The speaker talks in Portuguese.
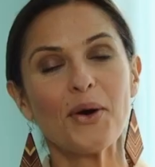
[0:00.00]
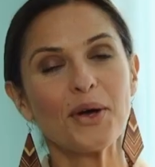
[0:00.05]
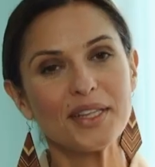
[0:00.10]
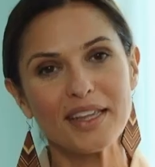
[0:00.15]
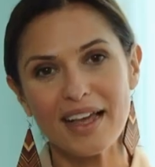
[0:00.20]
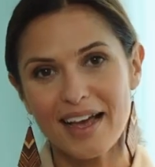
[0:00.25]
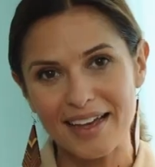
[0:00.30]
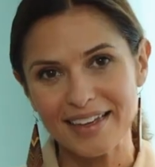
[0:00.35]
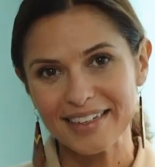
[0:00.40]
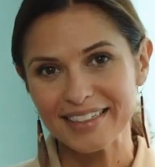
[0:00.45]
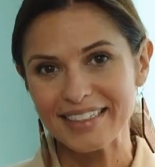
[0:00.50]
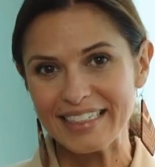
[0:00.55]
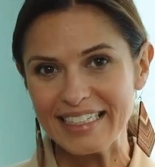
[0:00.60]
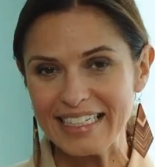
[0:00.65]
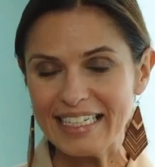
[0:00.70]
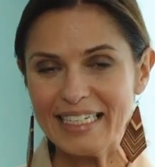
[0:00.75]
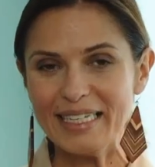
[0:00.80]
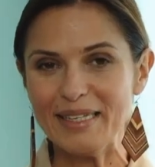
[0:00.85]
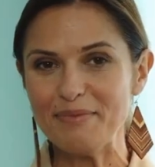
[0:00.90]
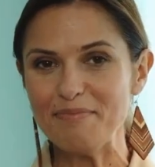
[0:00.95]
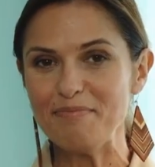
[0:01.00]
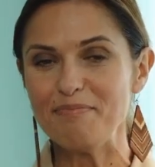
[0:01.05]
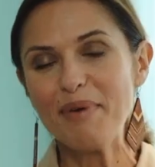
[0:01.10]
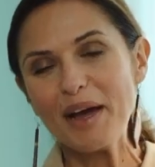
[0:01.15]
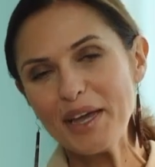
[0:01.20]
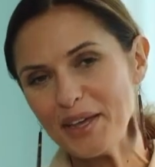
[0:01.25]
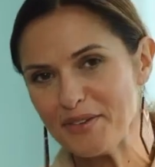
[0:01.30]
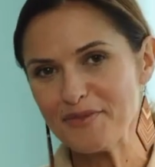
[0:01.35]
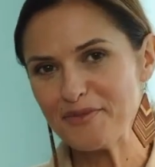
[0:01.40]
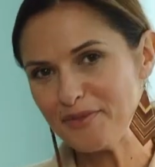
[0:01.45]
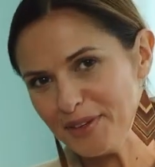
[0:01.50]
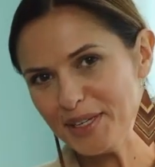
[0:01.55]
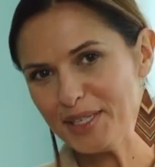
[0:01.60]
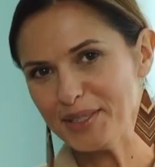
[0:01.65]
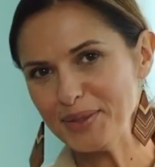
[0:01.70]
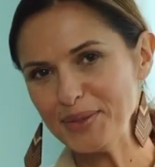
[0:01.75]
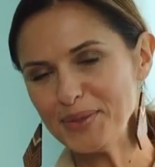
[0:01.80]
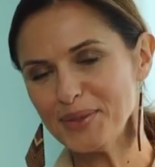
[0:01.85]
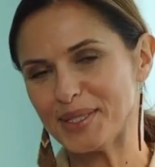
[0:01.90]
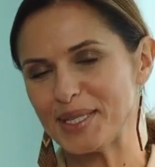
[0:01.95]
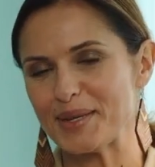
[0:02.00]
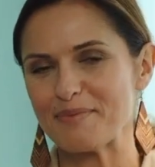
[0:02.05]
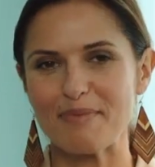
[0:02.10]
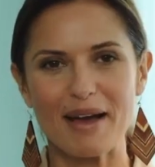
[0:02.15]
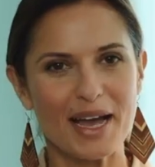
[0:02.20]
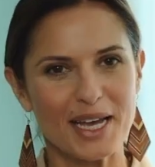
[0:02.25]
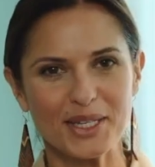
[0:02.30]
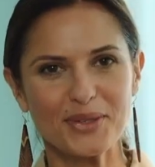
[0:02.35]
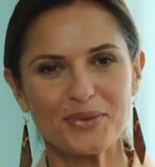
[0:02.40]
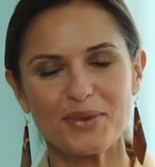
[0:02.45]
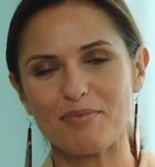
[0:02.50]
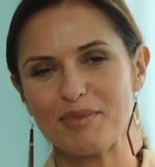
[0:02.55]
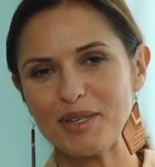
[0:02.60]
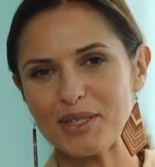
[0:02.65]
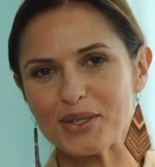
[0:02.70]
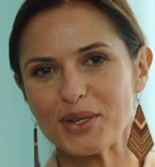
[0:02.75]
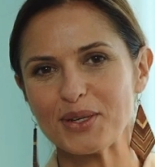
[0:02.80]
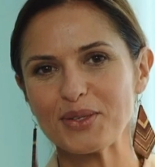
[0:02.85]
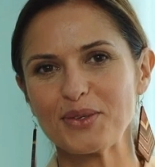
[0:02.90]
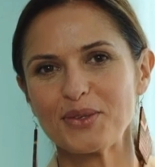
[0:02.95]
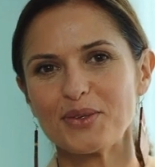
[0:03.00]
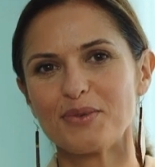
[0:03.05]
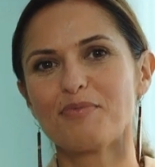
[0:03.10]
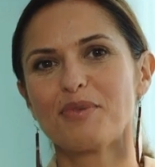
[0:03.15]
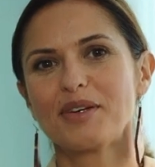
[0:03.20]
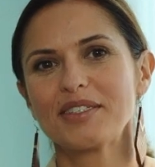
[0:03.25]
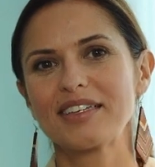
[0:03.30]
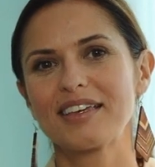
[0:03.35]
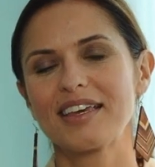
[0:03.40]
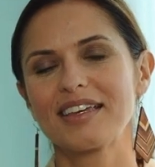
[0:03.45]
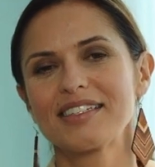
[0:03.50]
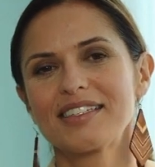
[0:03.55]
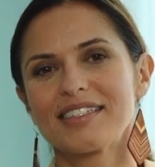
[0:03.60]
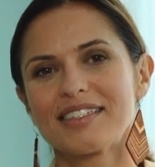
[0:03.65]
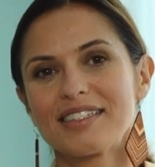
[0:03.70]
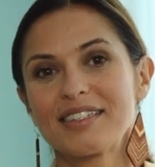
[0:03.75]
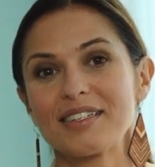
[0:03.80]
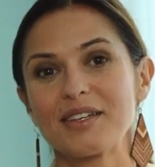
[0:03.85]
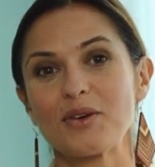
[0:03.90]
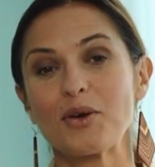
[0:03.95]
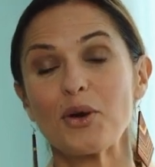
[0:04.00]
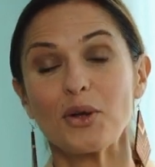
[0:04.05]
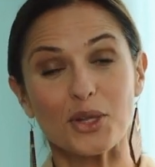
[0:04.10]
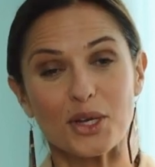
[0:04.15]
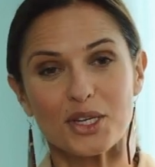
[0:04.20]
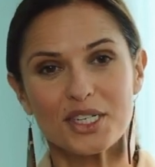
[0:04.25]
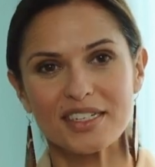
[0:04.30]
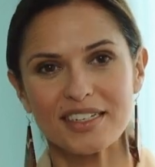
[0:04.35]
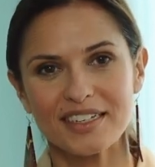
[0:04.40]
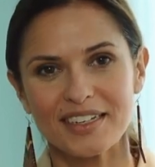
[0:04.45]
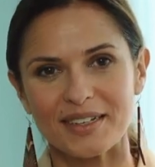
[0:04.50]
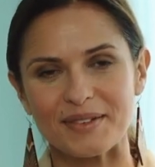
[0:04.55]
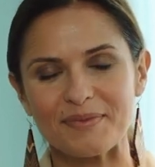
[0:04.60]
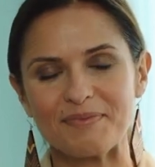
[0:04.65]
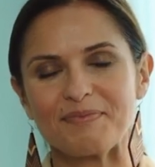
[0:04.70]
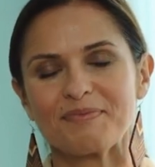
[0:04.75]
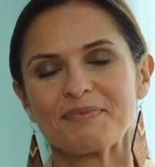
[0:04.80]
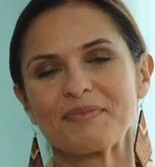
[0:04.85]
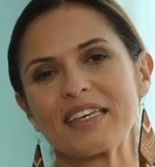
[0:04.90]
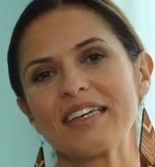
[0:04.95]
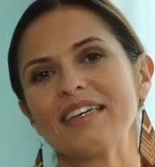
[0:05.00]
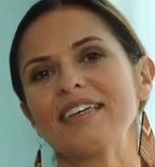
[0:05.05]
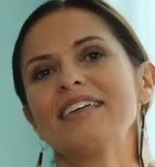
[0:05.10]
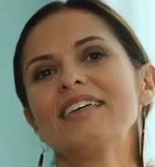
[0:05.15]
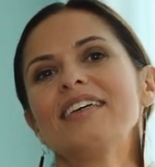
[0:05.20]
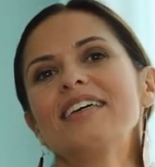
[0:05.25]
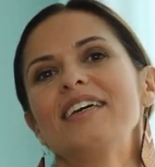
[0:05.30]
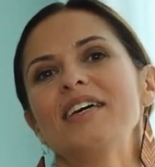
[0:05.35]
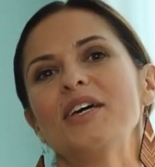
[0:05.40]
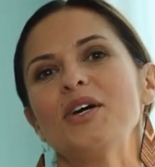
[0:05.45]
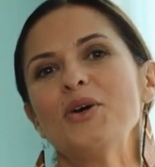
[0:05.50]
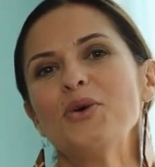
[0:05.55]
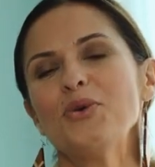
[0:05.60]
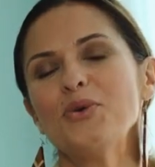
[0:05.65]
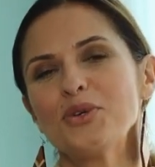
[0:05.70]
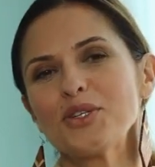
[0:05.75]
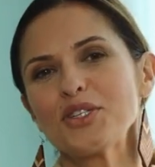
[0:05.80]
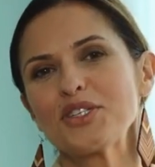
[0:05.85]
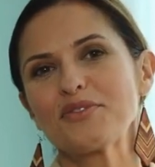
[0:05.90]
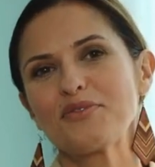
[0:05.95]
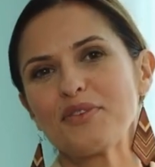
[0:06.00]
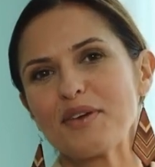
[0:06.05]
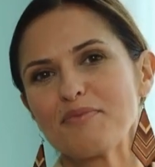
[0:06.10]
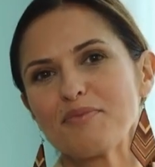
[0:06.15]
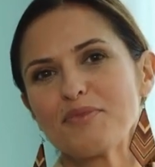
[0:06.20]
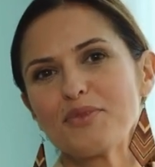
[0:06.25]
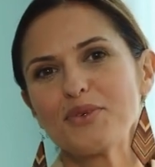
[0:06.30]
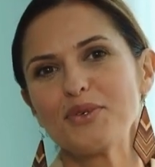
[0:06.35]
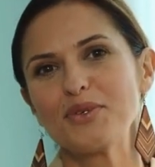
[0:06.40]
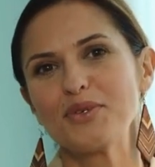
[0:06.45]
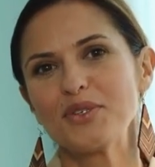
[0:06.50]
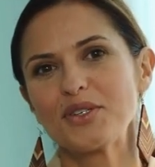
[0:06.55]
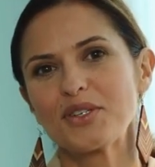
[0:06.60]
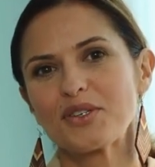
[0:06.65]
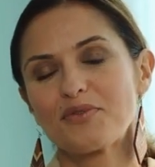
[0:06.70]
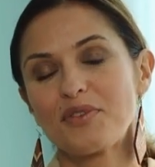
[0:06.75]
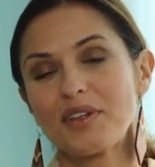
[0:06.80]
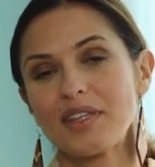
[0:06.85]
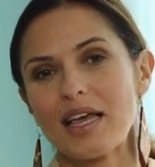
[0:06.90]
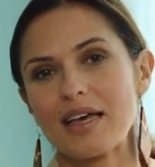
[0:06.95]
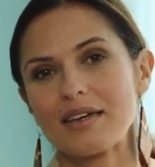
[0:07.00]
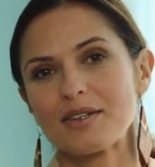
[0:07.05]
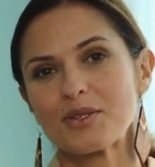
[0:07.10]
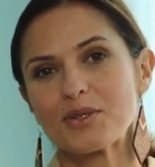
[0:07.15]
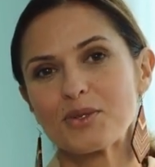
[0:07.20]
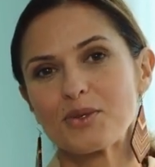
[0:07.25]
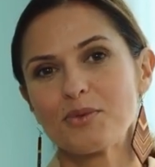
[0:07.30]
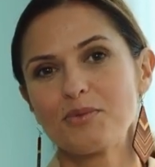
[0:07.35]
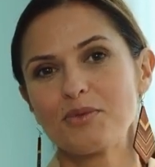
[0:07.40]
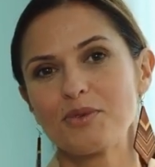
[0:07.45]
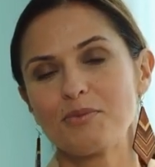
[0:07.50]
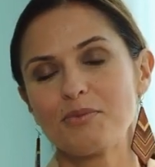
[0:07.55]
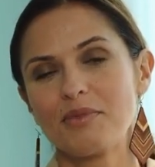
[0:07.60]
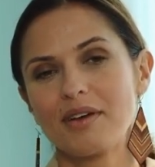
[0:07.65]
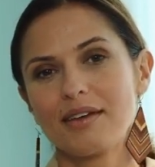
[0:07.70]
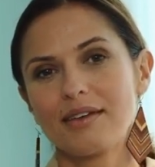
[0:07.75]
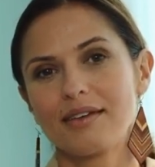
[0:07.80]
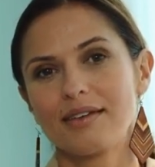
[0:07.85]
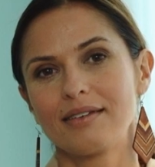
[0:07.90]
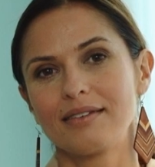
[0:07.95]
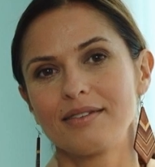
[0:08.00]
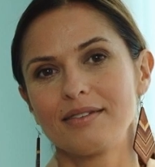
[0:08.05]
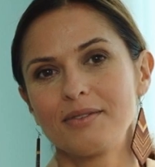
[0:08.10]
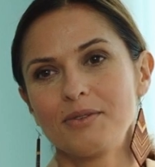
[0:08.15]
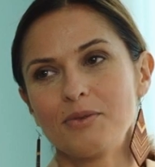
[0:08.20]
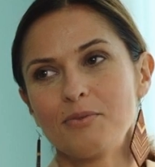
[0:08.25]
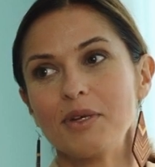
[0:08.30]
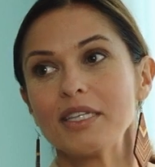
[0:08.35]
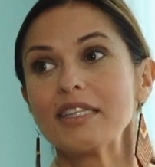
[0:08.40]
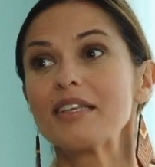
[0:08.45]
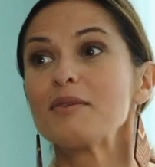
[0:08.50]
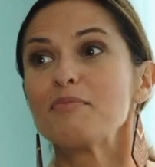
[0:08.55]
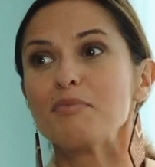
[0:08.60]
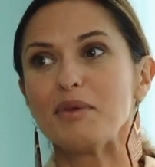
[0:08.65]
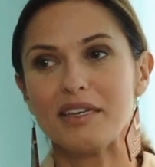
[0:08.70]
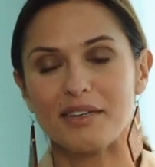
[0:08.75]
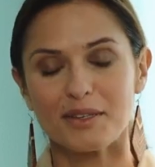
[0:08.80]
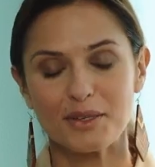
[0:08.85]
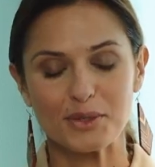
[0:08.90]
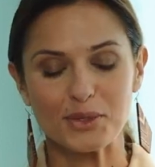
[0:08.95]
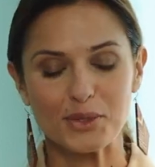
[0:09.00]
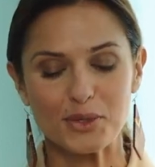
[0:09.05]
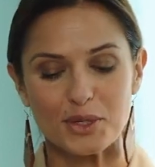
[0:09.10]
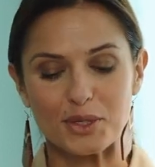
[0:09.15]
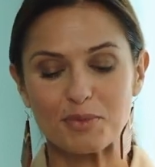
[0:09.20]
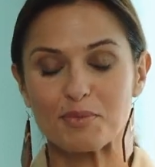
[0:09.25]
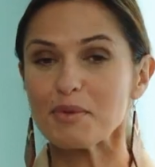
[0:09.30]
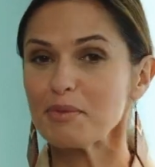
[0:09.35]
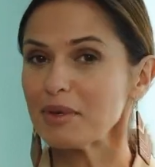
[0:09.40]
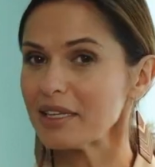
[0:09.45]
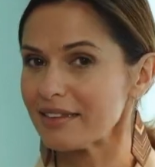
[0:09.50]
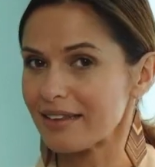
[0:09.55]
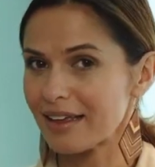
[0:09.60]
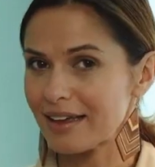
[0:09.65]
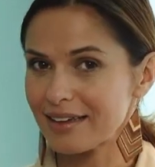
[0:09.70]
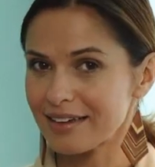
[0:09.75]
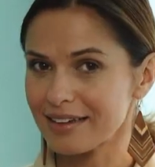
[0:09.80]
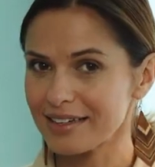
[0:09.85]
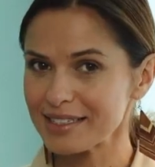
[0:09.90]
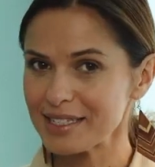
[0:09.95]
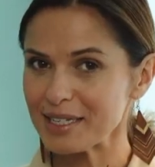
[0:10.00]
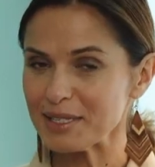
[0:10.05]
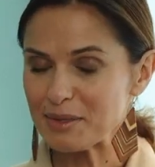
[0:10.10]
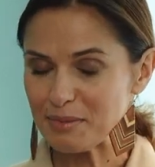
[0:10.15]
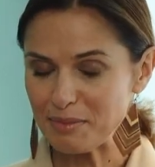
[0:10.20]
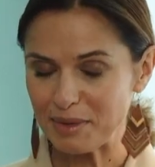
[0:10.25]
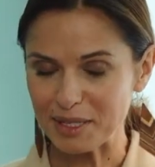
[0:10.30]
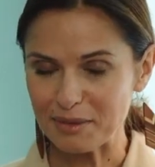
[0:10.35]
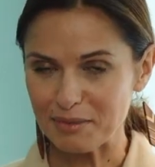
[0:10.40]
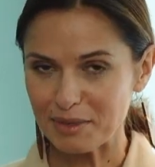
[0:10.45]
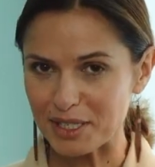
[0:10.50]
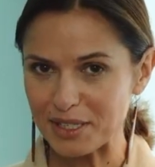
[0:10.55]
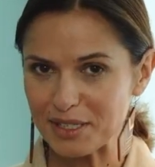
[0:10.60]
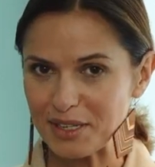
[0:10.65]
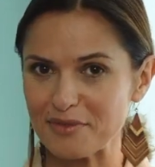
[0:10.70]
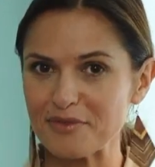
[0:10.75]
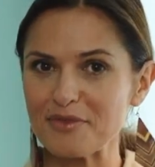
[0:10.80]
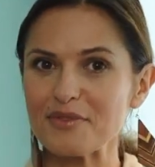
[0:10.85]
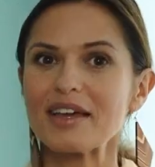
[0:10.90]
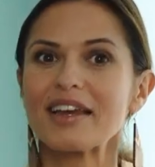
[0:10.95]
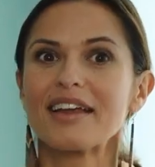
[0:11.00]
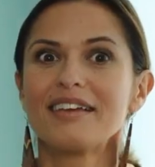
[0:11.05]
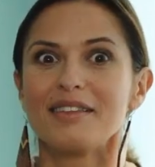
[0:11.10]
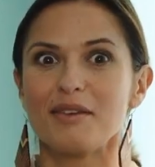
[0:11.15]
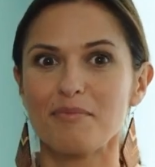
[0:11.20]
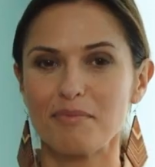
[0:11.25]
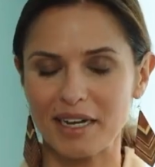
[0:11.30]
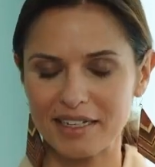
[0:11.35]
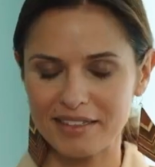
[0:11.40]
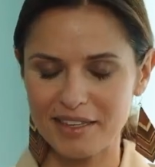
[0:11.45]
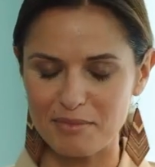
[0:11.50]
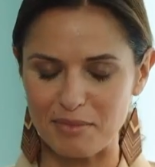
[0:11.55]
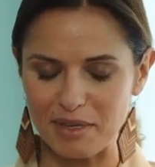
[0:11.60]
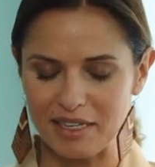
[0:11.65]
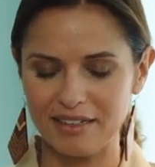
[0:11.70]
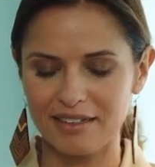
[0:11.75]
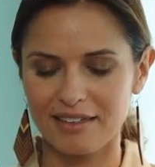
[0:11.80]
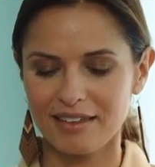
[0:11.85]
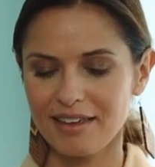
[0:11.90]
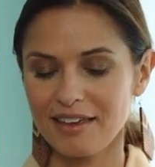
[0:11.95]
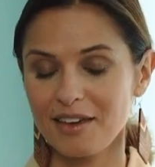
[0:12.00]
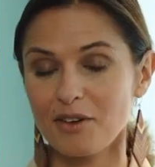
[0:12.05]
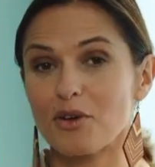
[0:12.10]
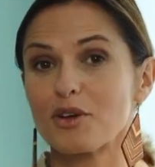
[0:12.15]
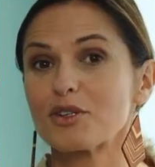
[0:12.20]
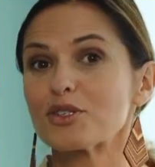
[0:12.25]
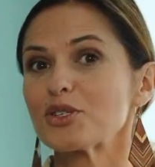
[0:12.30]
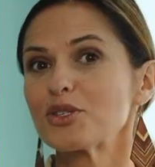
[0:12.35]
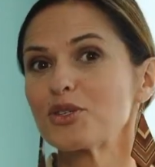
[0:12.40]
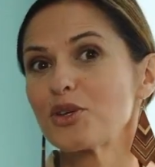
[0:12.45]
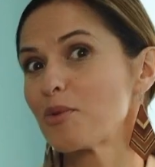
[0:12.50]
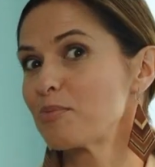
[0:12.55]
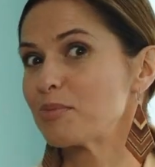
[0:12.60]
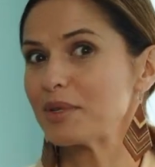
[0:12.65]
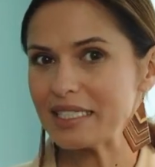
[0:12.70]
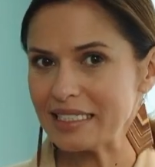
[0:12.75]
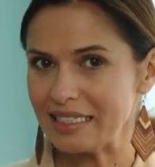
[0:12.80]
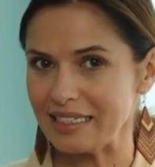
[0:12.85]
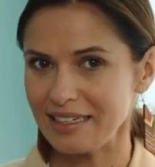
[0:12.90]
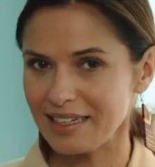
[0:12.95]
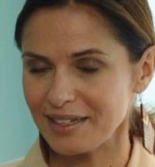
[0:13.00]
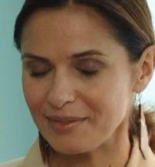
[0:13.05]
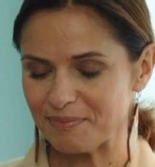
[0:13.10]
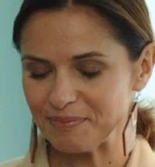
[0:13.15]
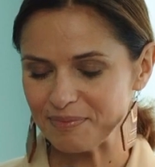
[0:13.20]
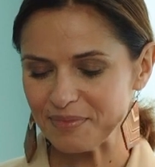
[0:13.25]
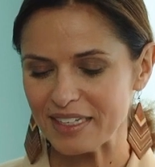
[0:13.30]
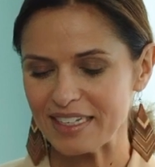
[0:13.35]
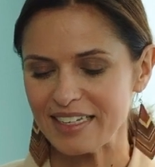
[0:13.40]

Olá e bem-vindos a mais um episódio do podcast Ecológica. Hoje vamos falar sobre uma, uma terapia que eu só experimentei recentemente, mas que teve um grande impacto em mim, que é a osteopatia.